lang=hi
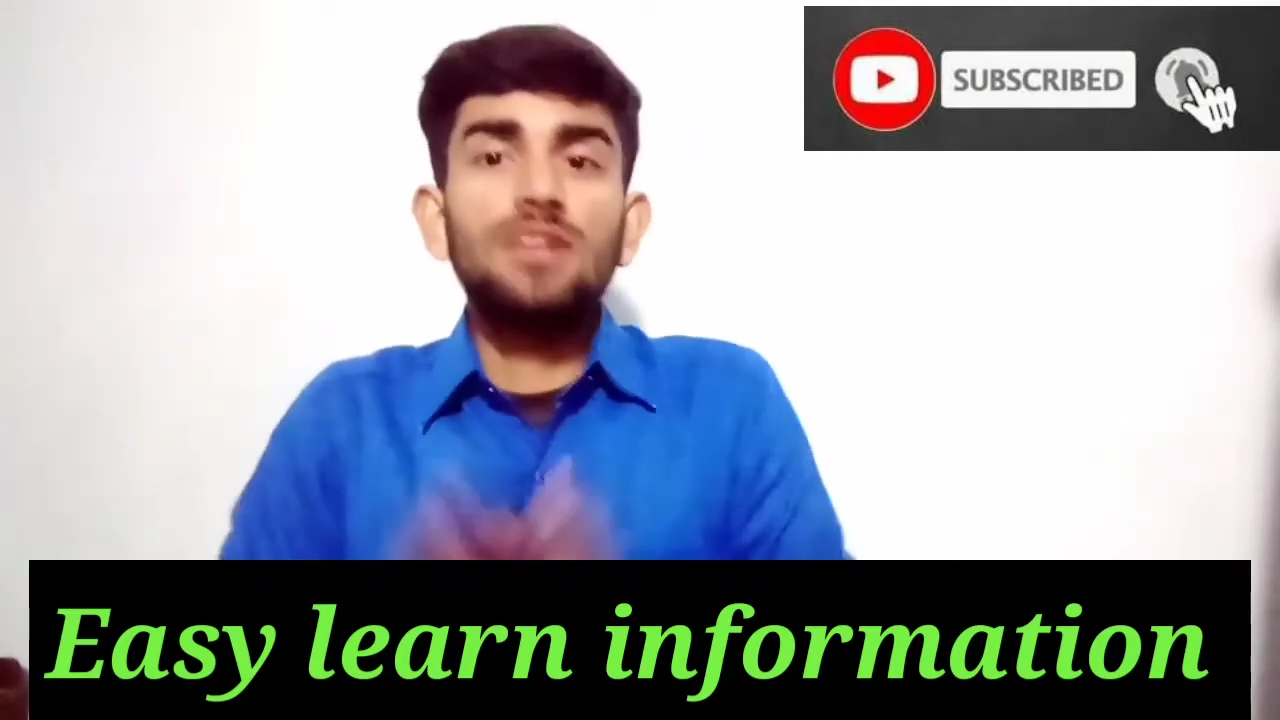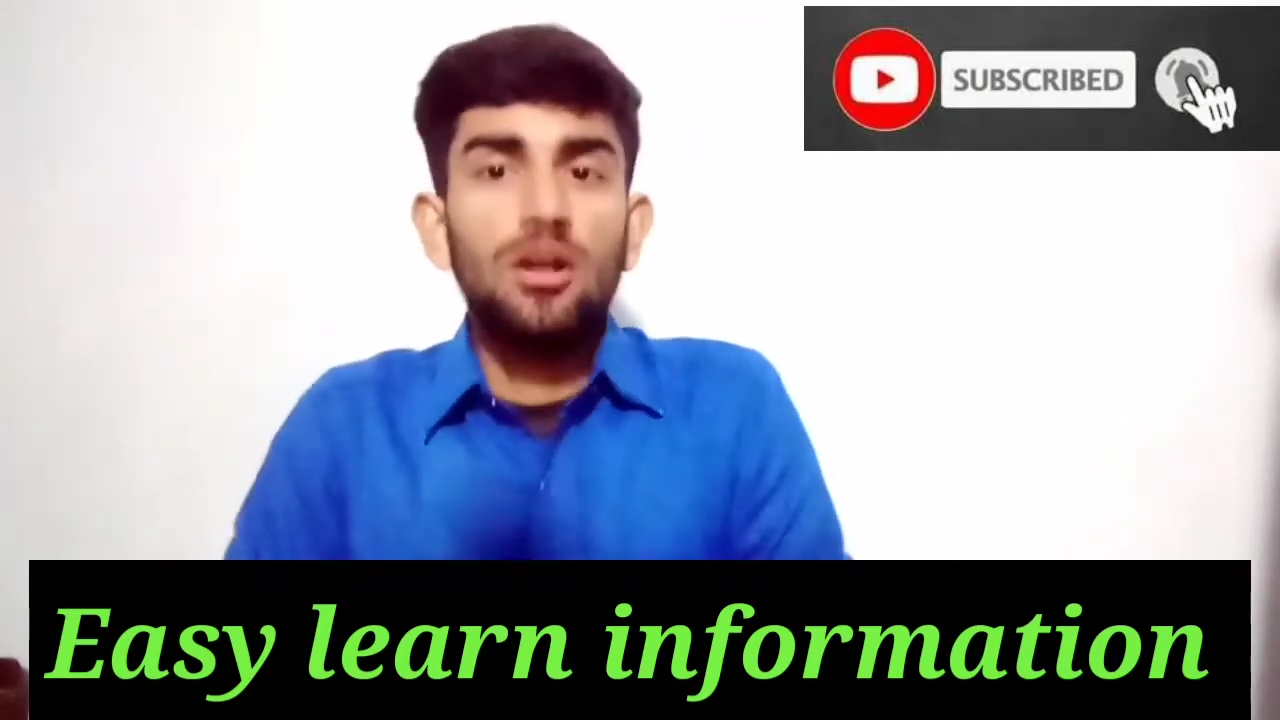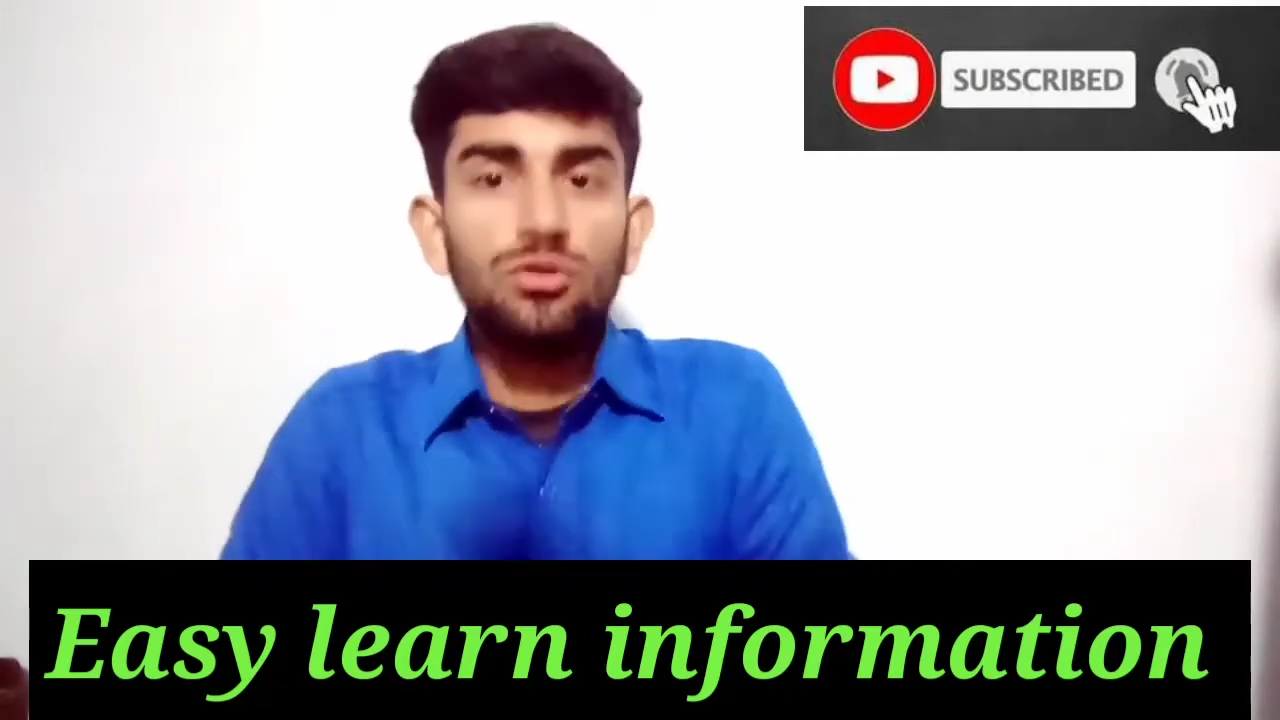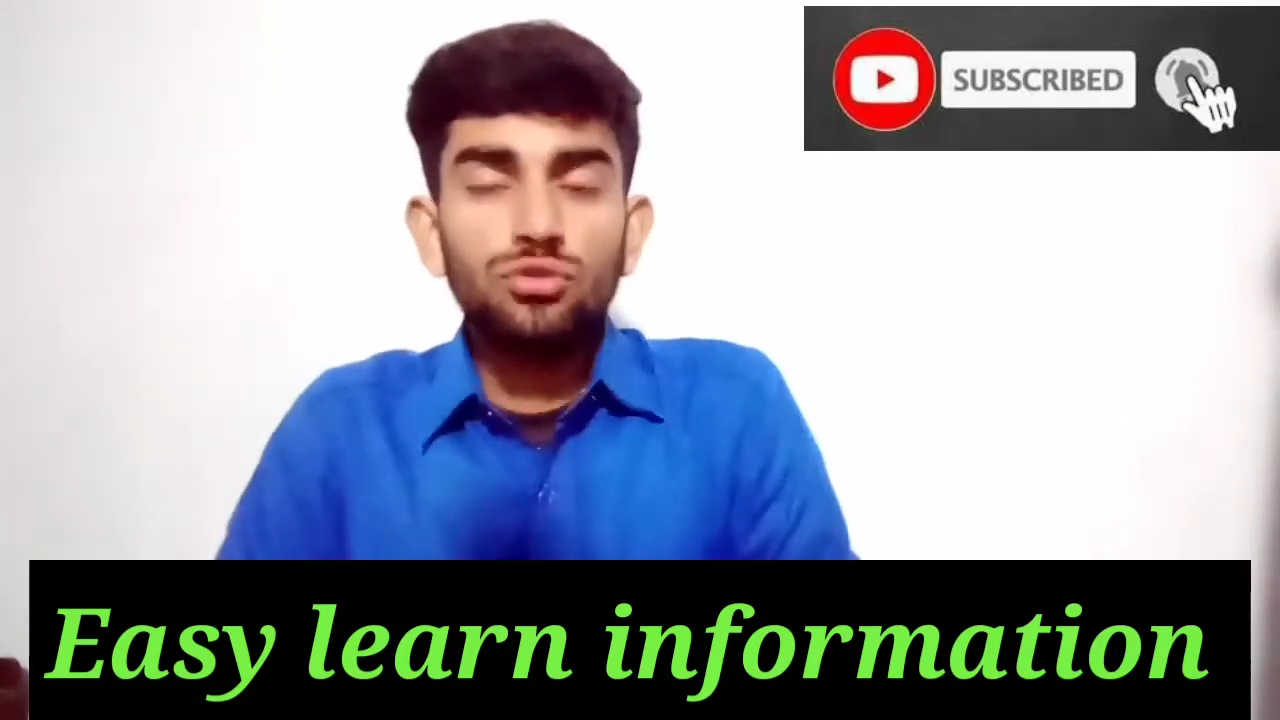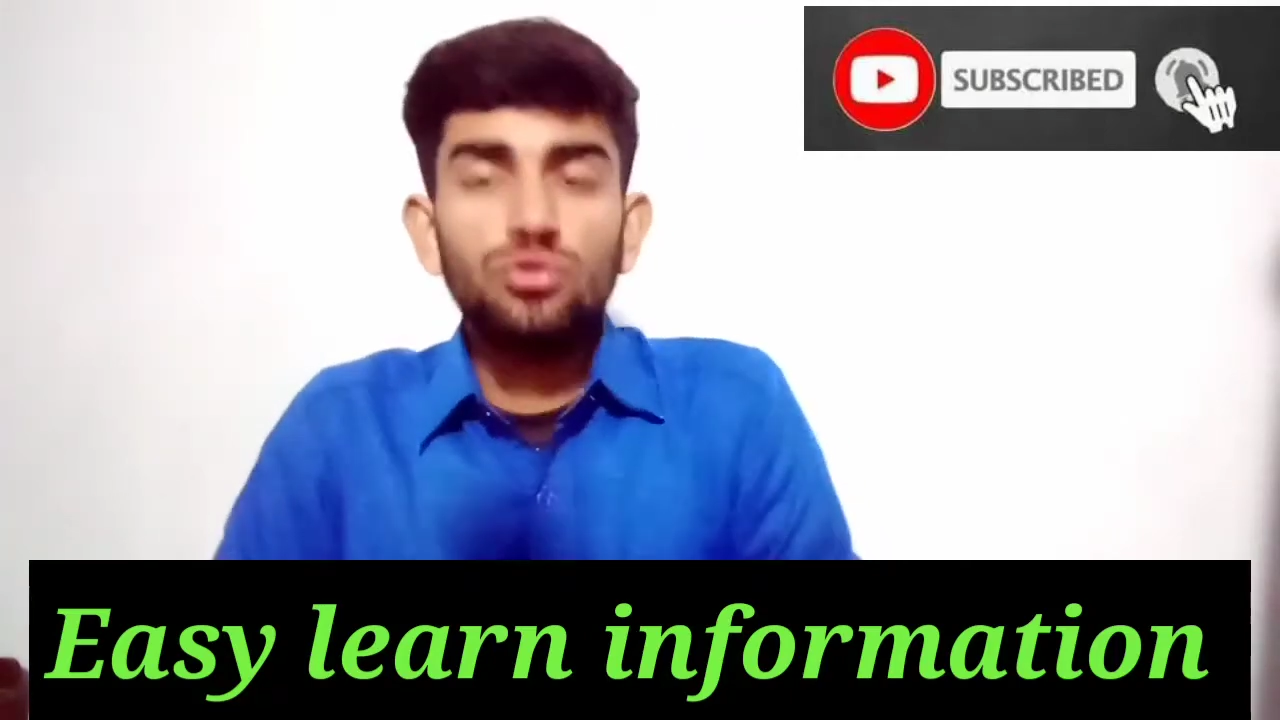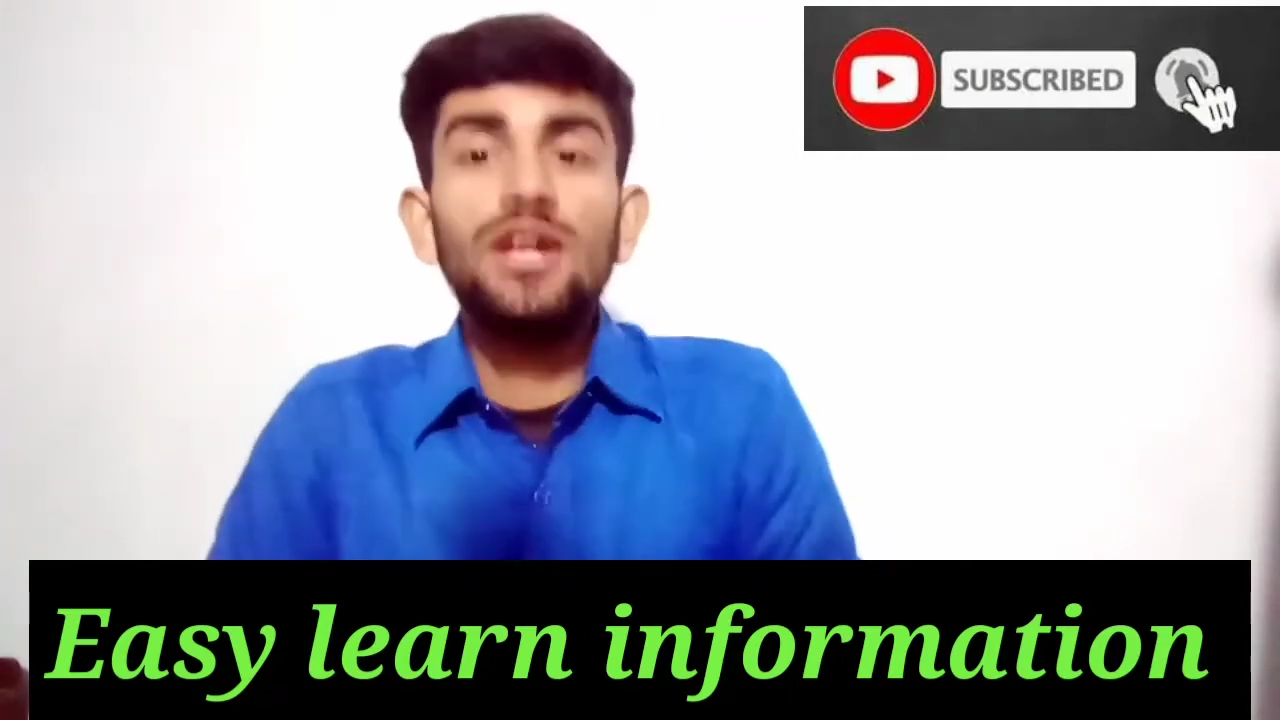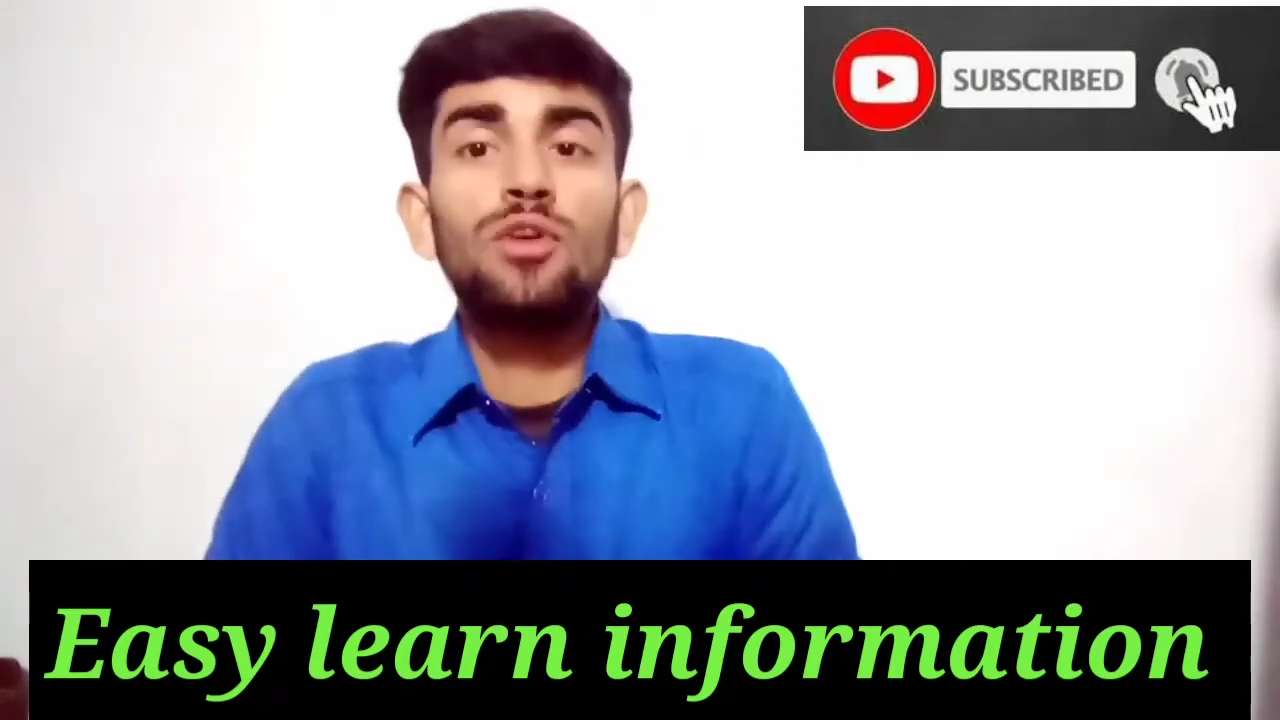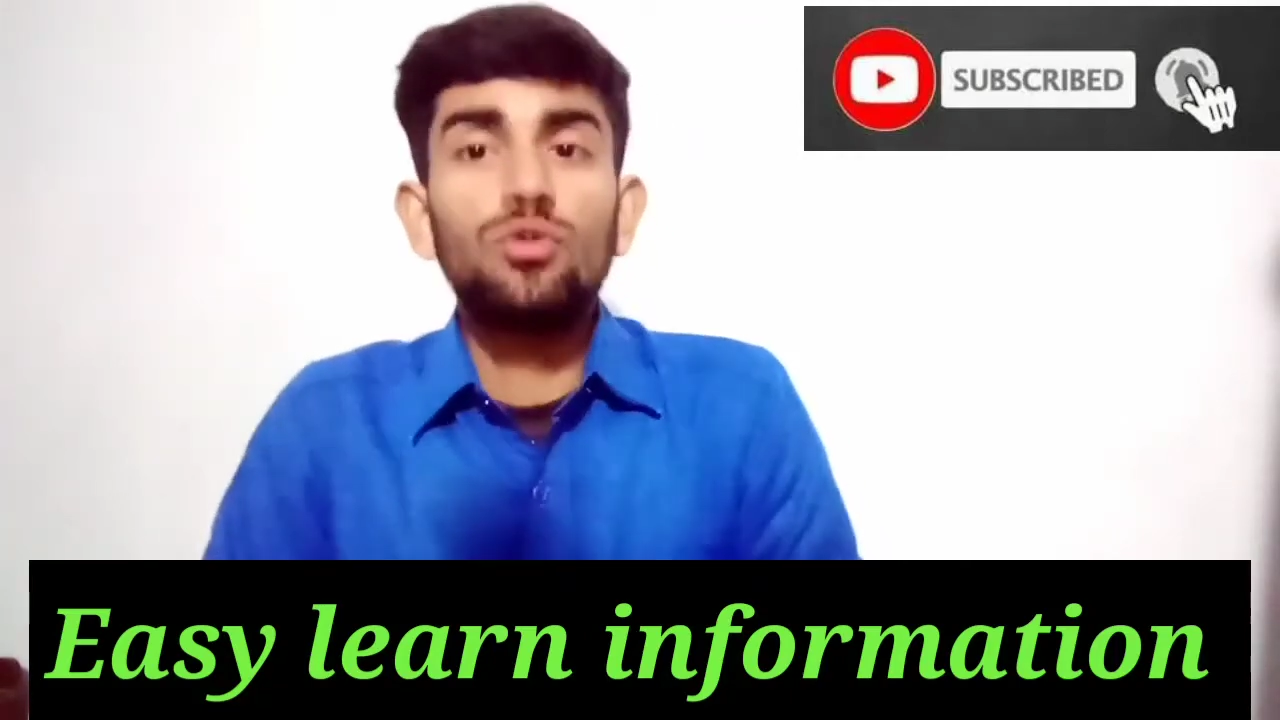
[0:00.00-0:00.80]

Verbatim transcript: अनाउंस हुई हैं